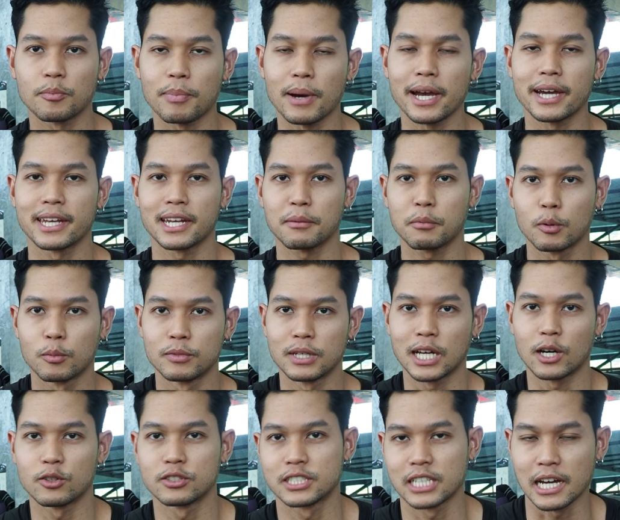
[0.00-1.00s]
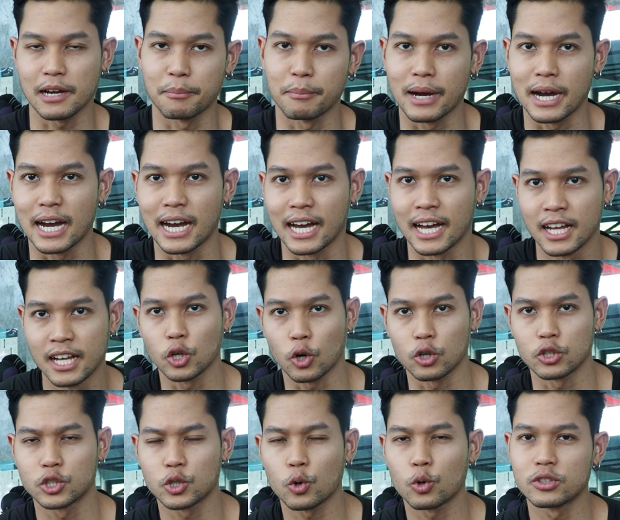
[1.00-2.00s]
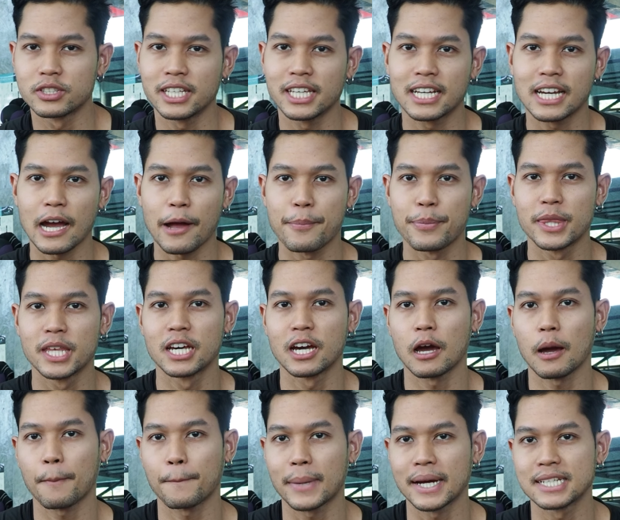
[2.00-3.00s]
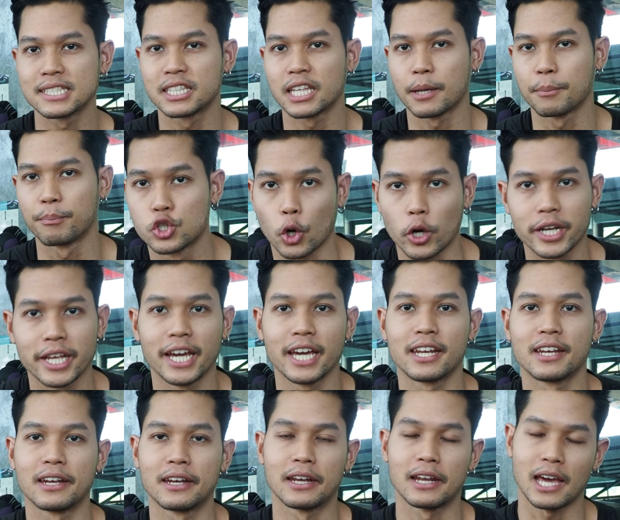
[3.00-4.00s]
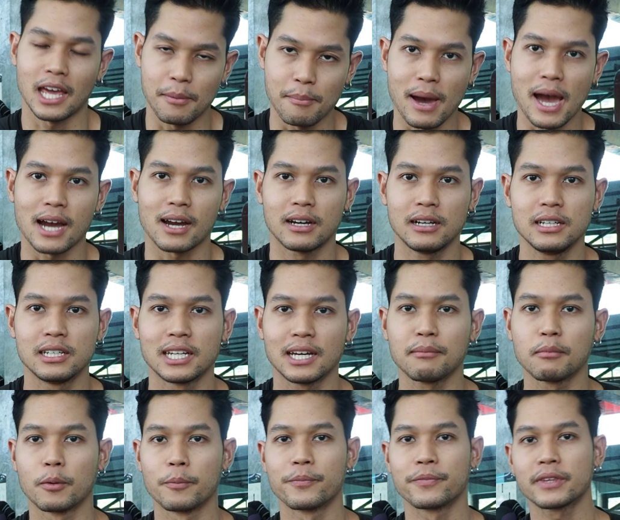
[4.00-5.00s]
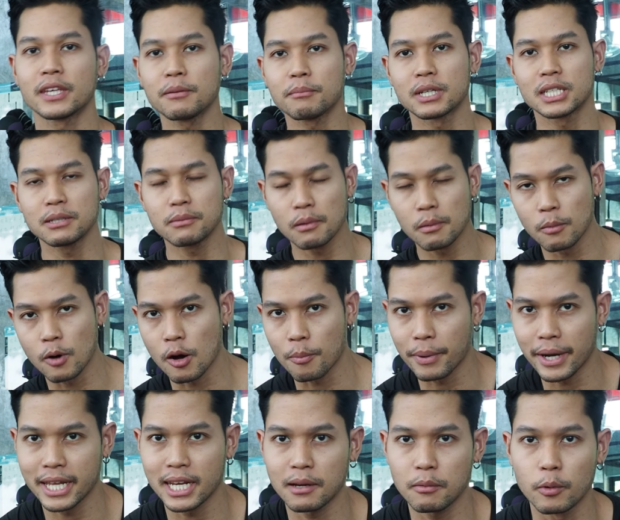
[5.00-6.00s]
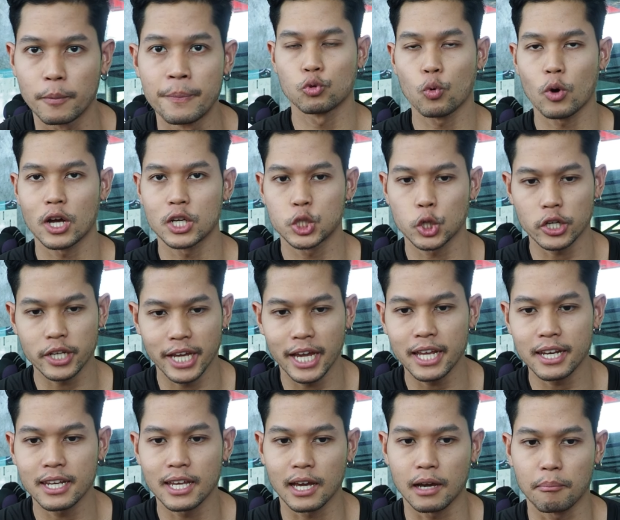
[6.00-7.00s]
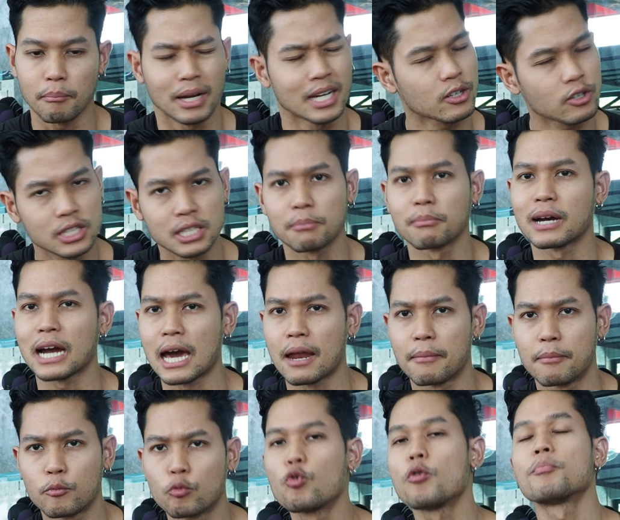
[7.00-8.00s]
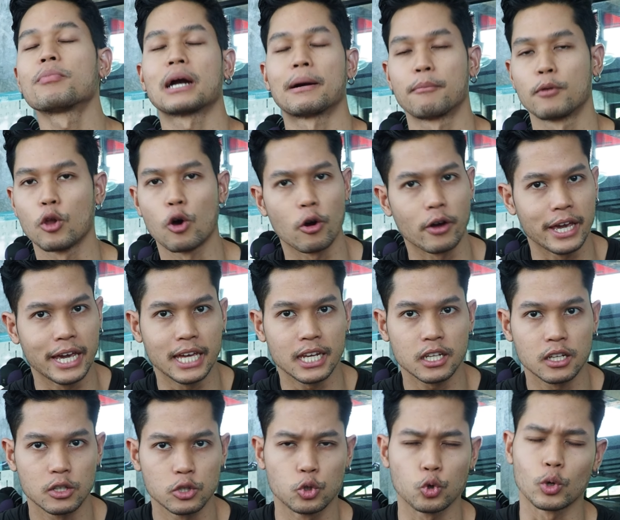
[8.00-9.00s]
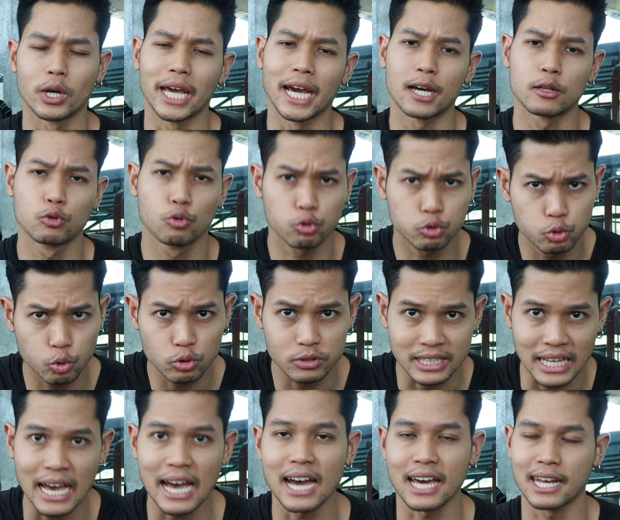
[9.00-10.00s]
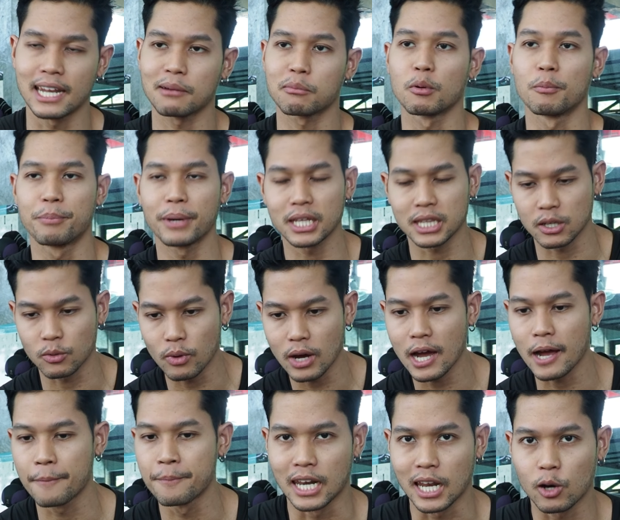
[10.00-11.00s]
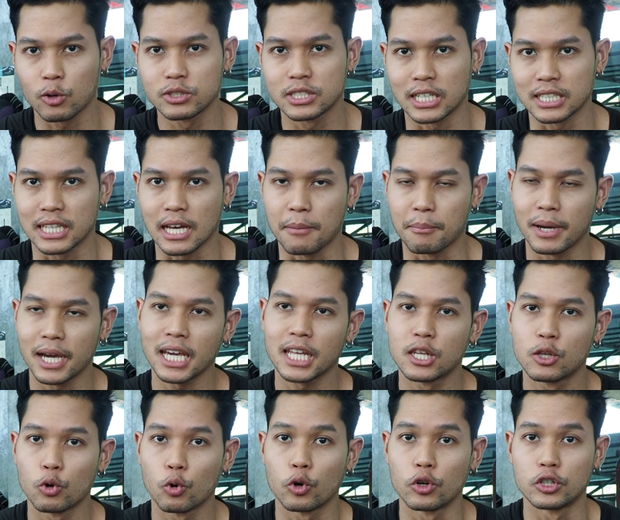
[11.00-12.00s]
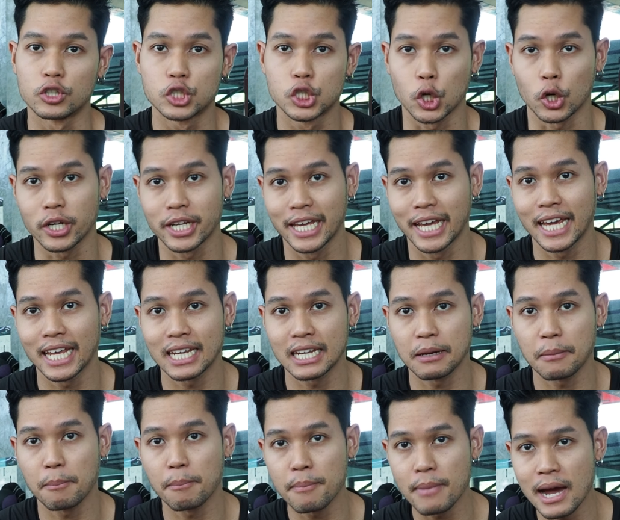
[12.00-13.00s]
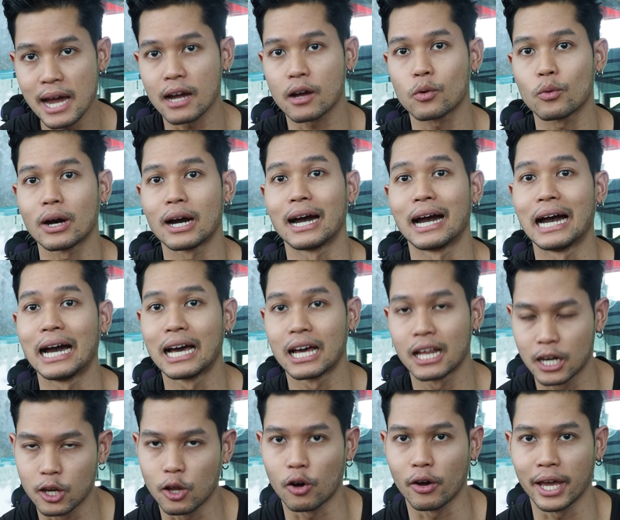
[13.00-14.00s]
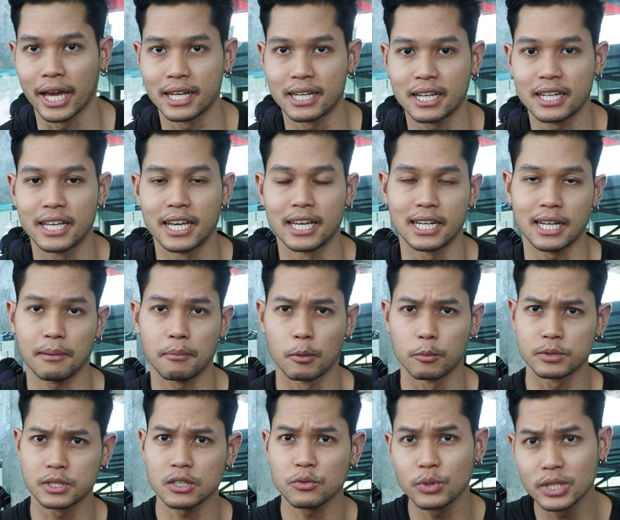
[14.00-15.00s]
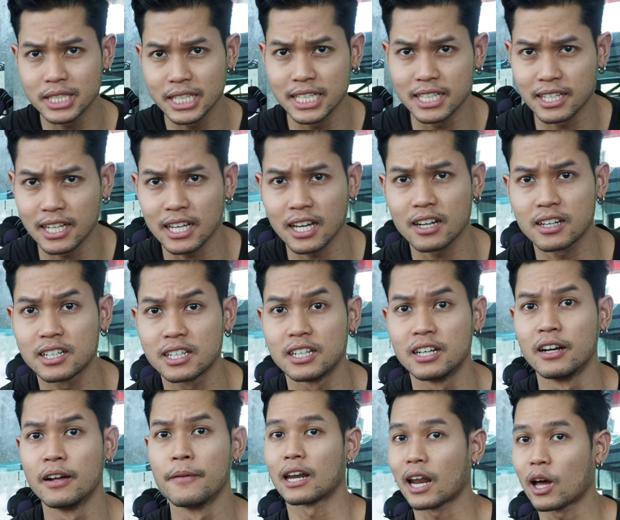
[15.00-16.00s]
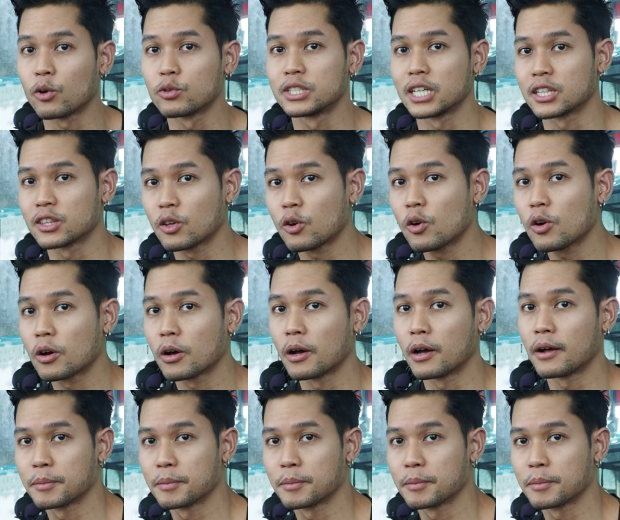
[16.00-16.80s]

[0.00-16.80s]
ต่อไปนะผมเราจะมาเจาะจงที่กล้ามเนื้อไบเซปช็อตเฮดให้มากขึ้นนะผมซึ่งมันที่ผมบอกไปนะผมตัวช็อตเฮดเนี่ยมันก็ทำงานร่วมกับลองเฮดอยู่แล้วทุกๆท่านะผมเพียงแต่ว่าเราจะทำให้โดนช็อตเฮดมากกว่าลองเฮดนั่นเองนะผมซึ่งวิธีนั้นก็คือเราจะต้อง